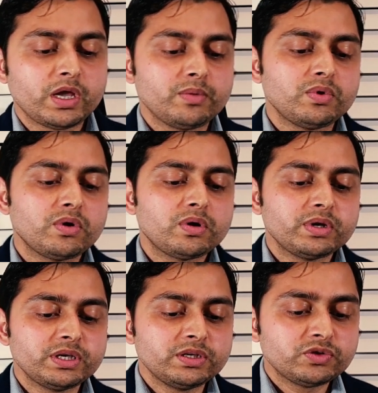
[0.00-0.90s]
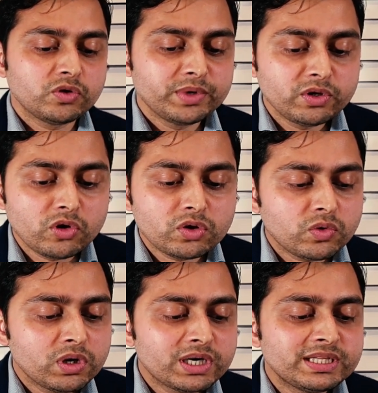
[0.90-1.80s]
এবং এই ছবি নট
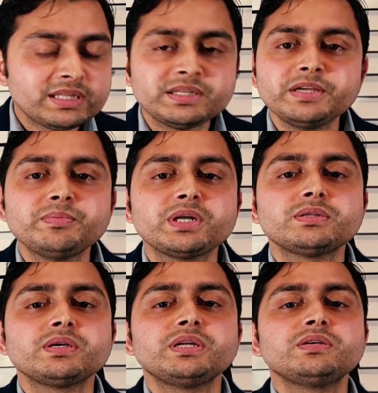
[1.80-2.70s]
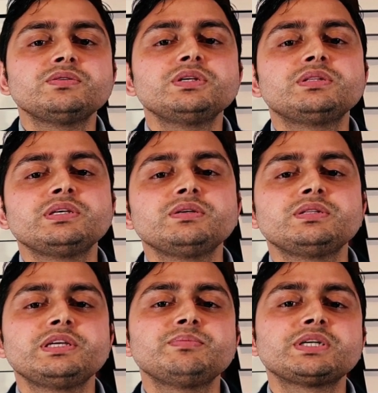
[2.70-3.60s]
ওল্ডার দেন থ্রি মান্থ এটা যদি
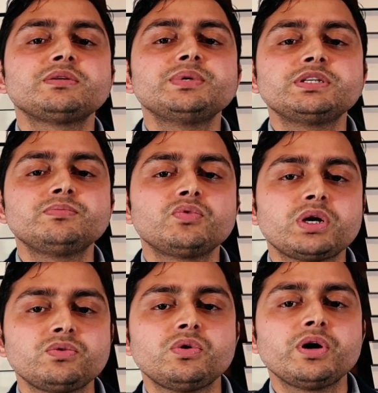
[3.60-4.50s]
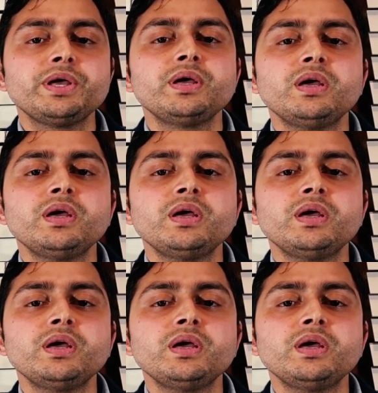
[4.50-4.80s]
তিন মাসের বেশি পুরানো হয়